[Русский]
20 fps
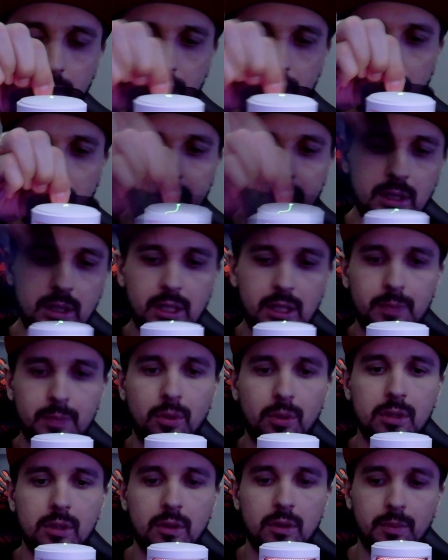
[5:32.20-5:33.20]
данный не
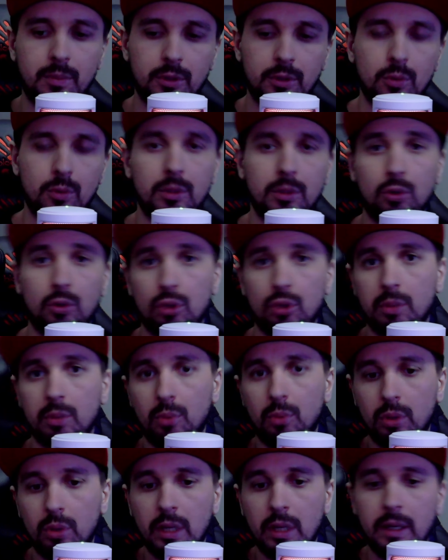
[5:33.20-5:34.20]
использовал, поэтому мне тоже
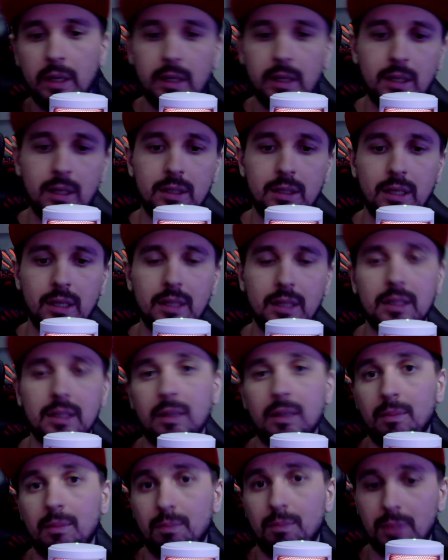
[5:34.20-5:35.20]
будет
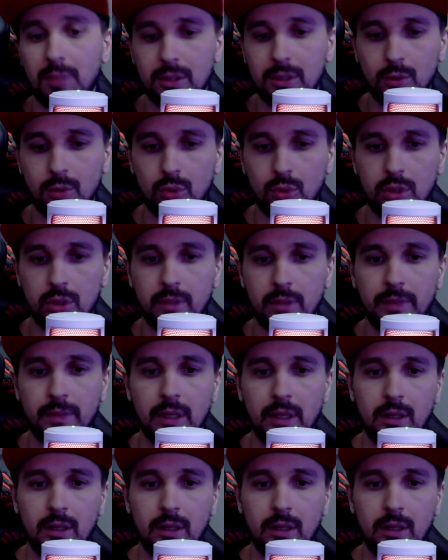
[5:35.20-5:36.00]
интересно послушать.